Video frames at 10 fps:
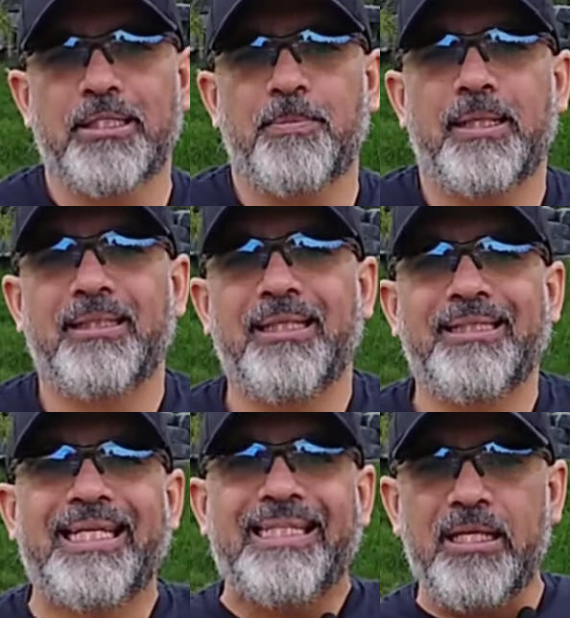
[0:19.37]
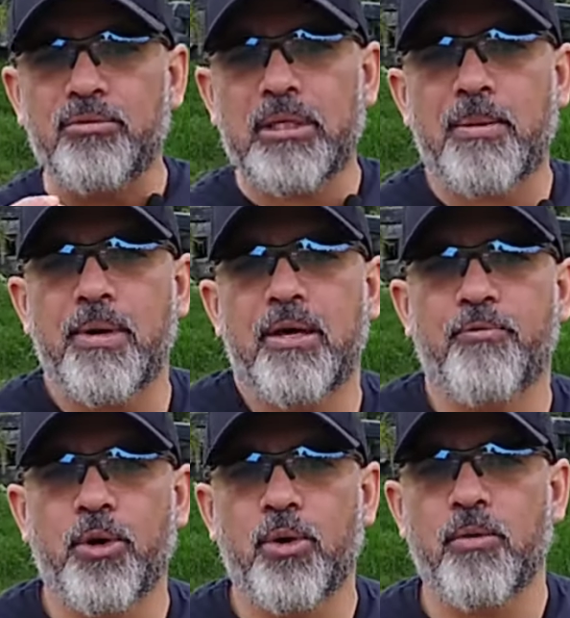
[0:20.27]
hace parte de tener un arma
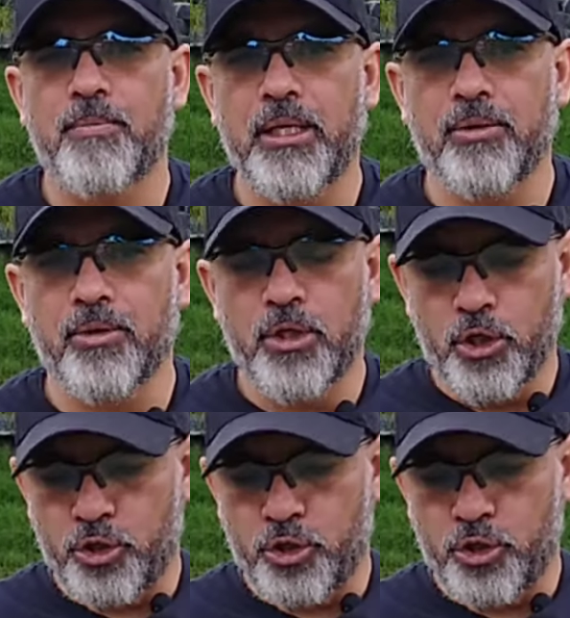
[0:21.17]
de fuego conmigo.